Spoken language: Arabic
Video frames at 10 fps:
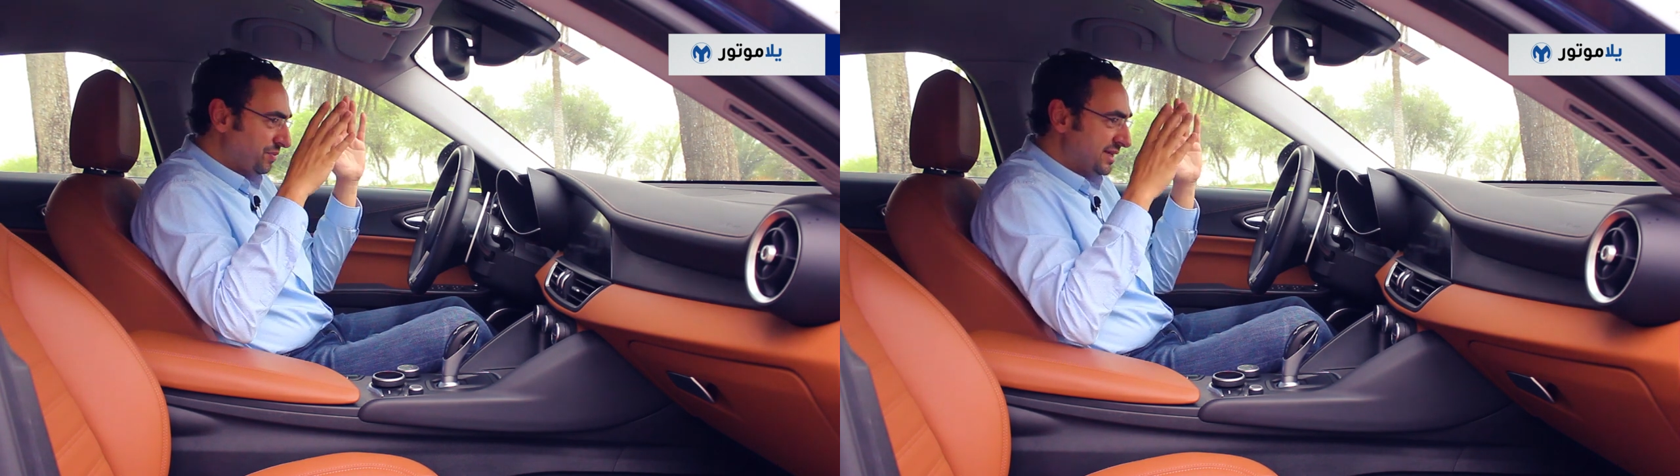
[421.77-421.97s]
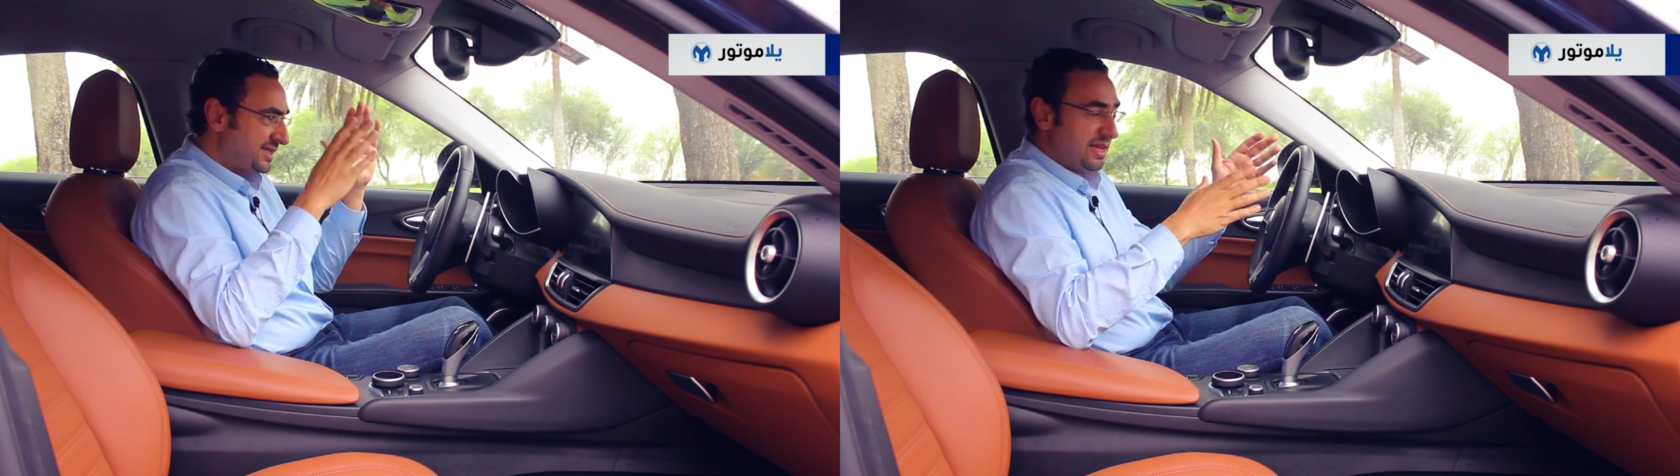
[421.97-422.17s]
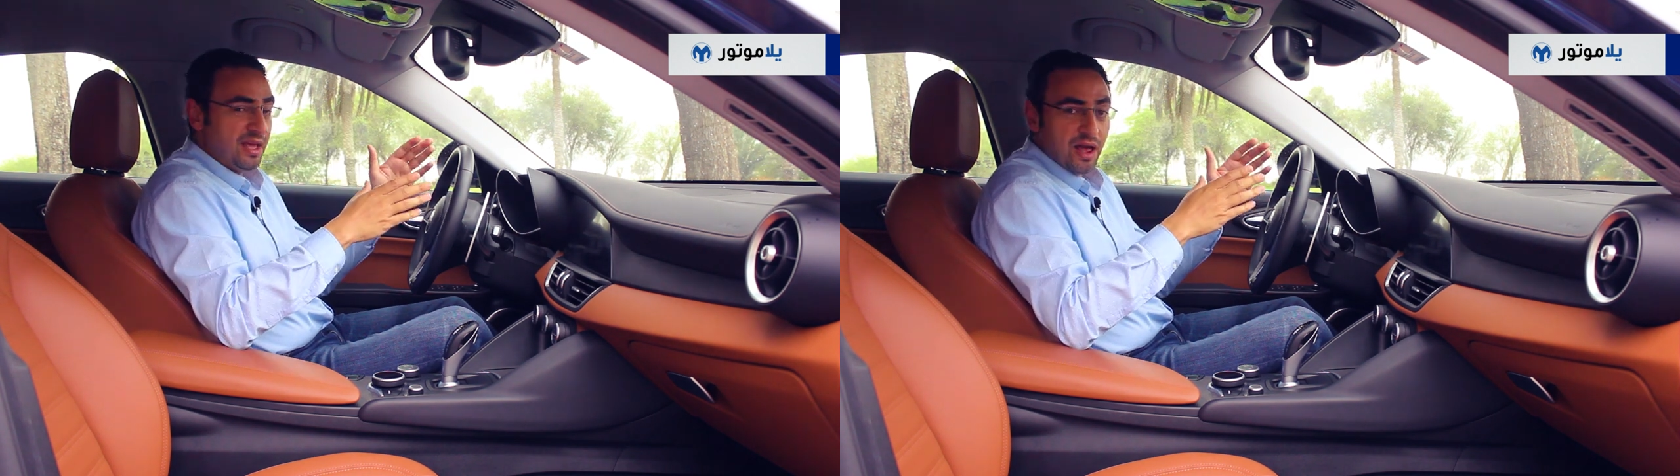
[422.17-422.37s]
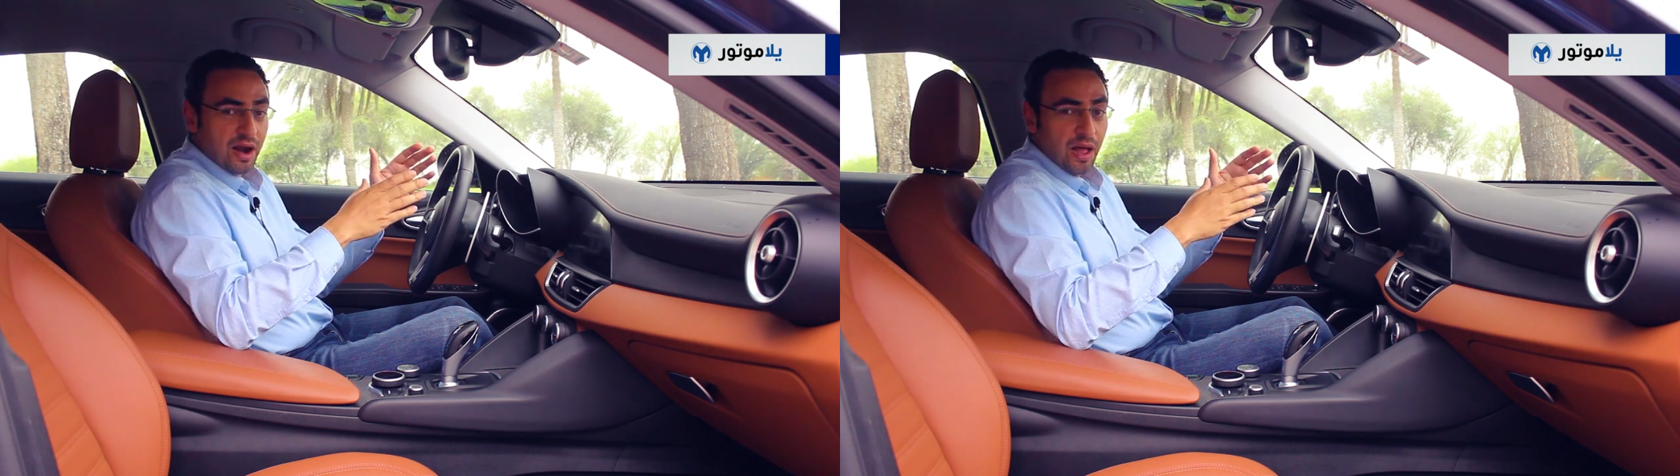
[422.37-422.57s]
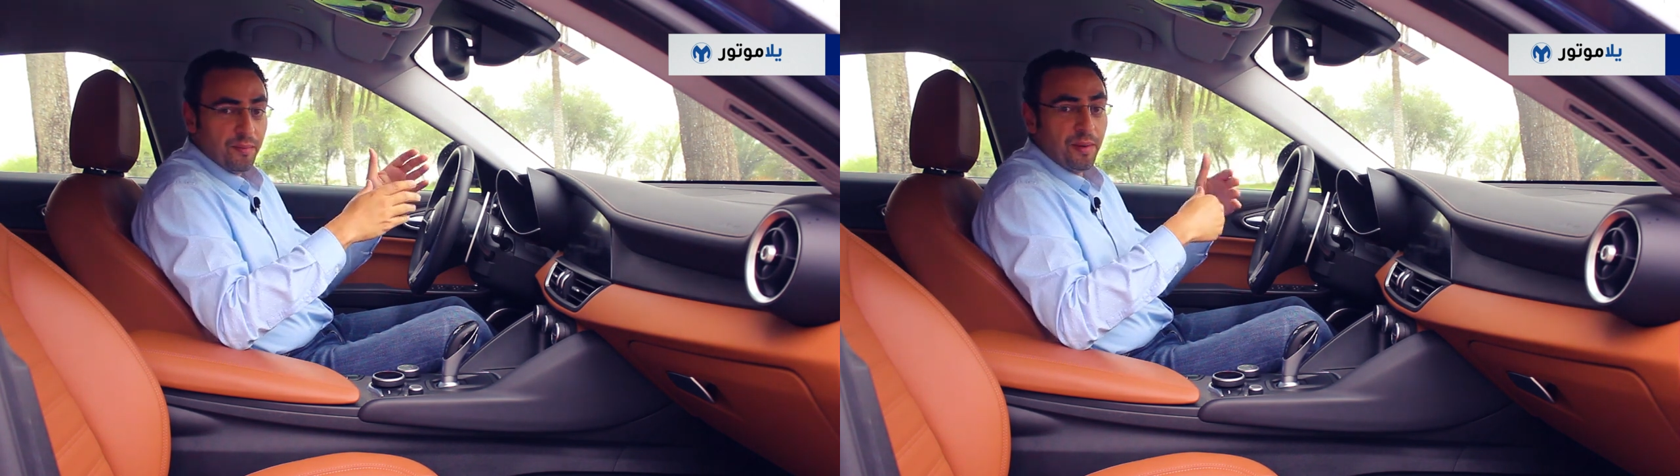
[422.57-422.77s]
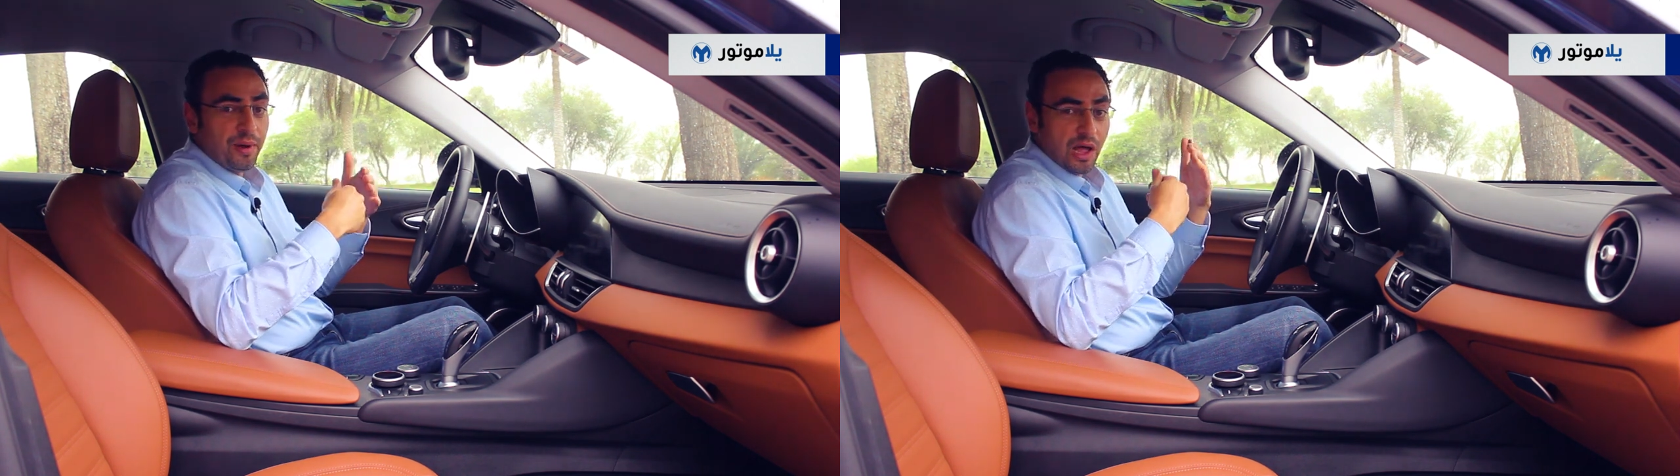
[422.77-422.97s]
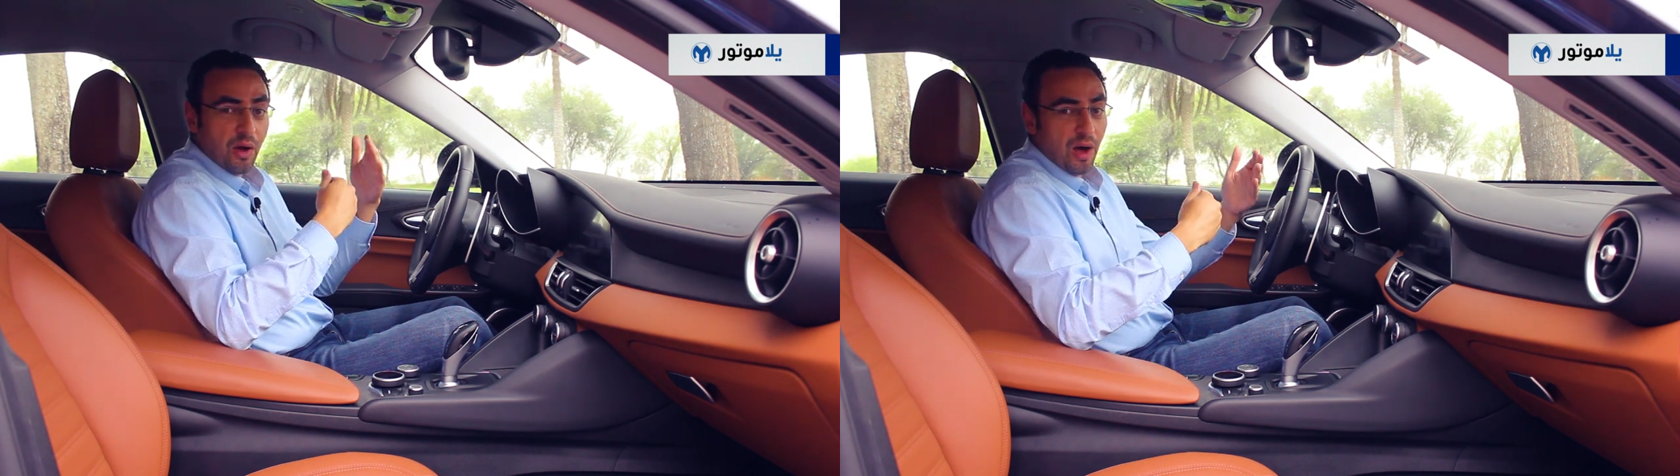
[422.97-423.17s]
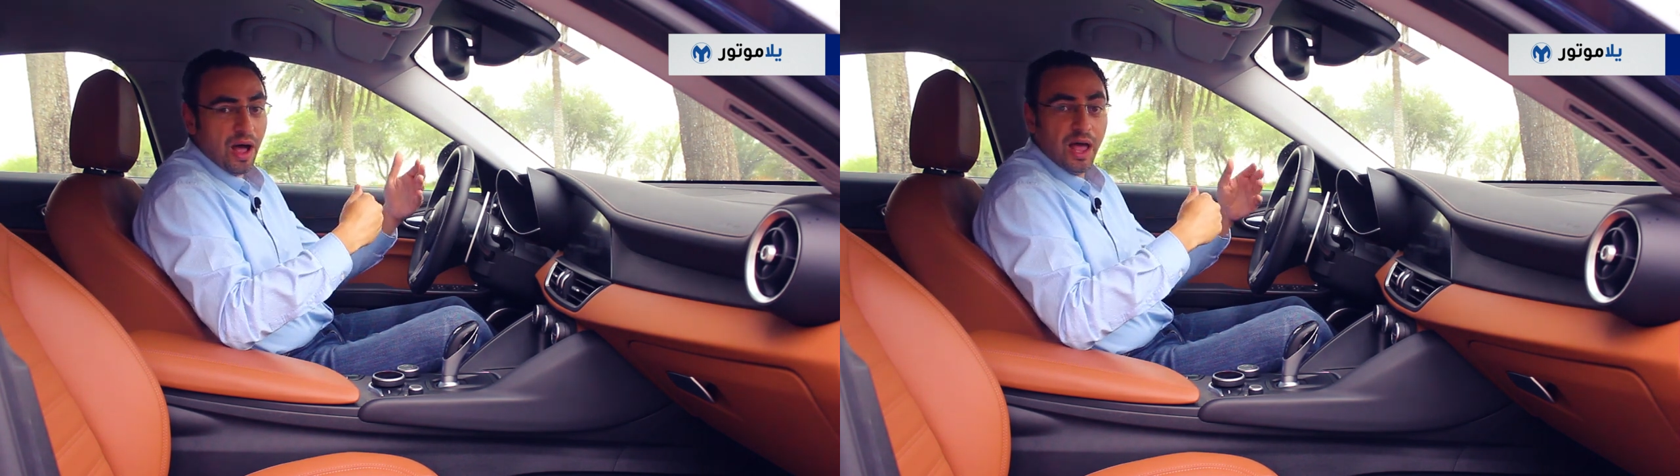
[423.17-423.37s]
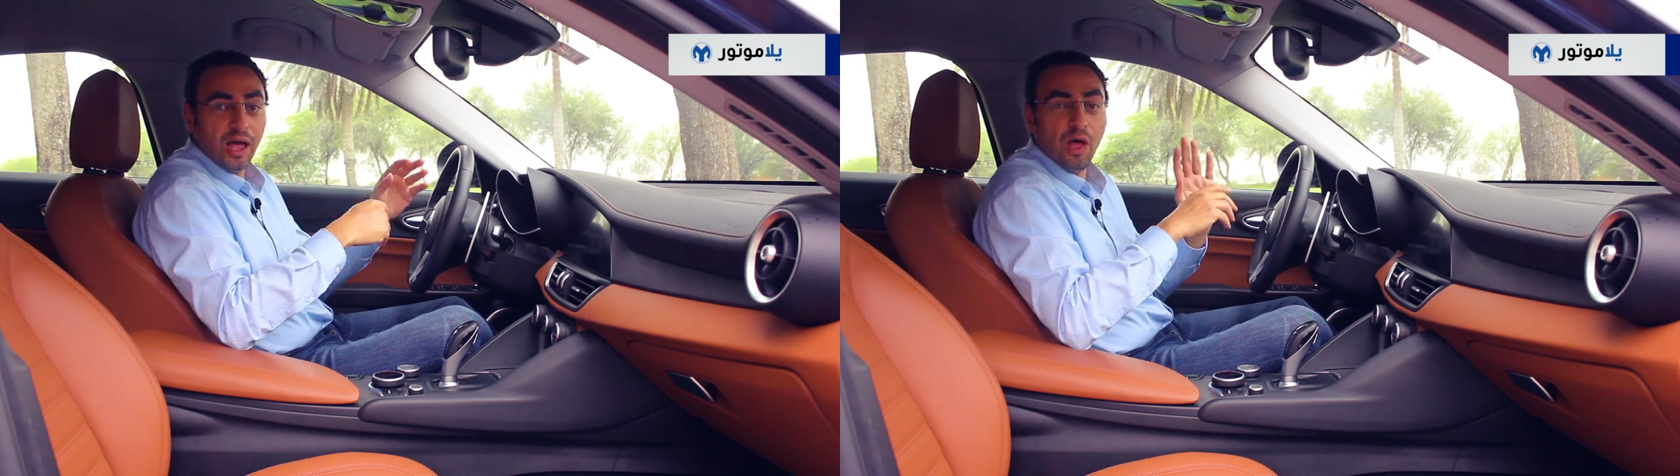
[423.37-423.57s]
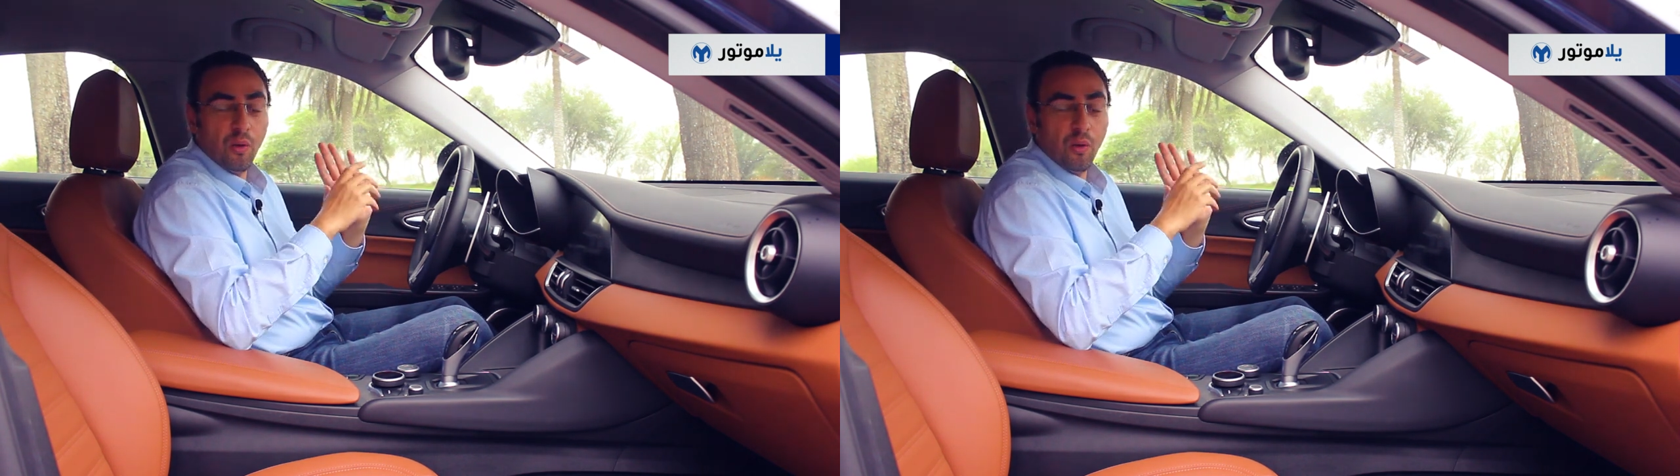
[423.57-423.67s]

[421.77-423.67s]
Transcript: سياره امامك او عائق